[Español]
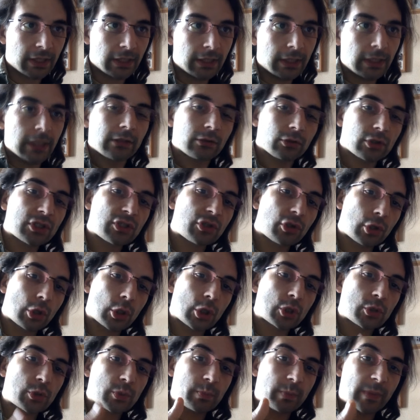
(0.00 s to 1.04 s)
Entonces todos
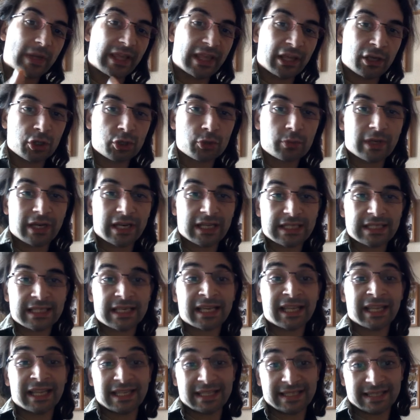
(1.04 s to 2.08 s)
los vídeos van a
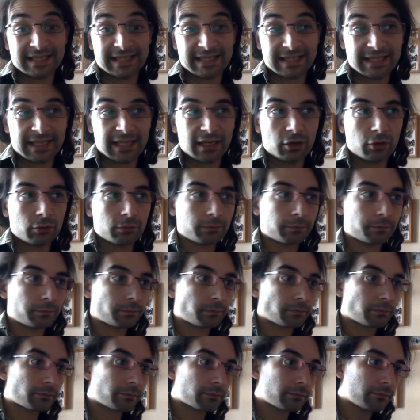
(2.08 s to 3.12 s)
ser de este estilo.
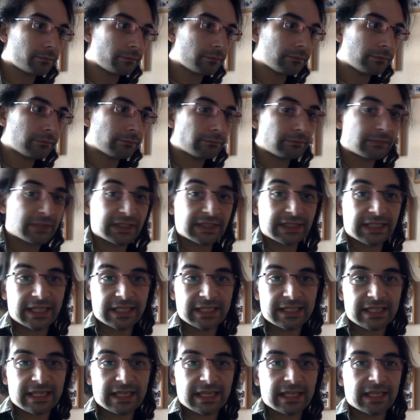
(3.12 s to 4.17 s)

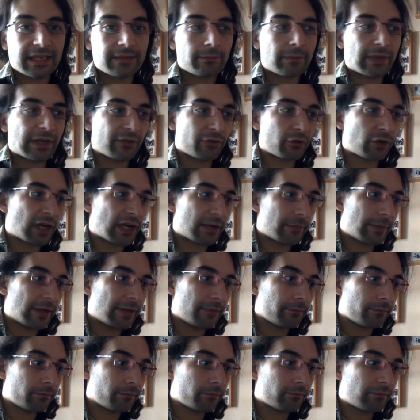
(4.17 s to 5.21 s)
Tendréis que perdonarme,
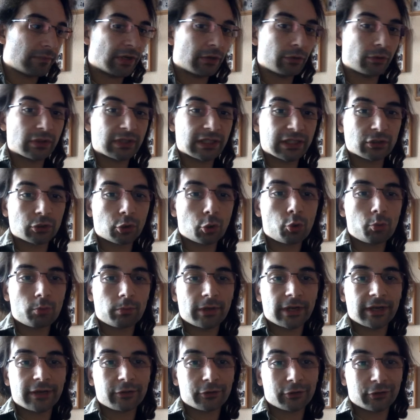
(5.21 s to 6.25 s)
pero intento
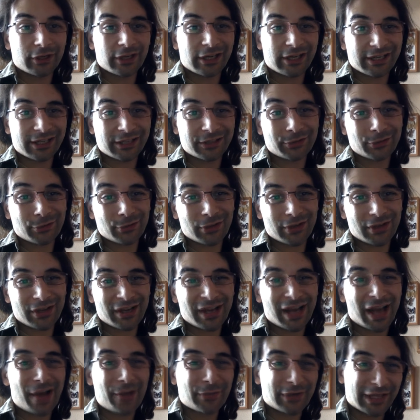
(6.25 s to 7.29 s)
cumplir con el reto de
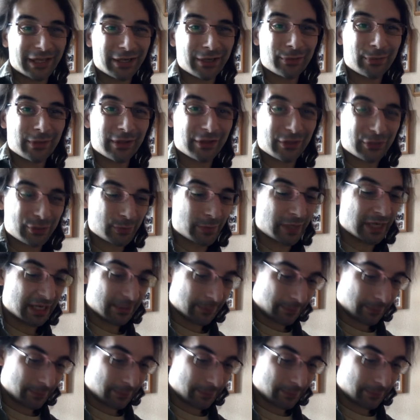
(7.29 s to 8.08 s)
abril vídeos mil.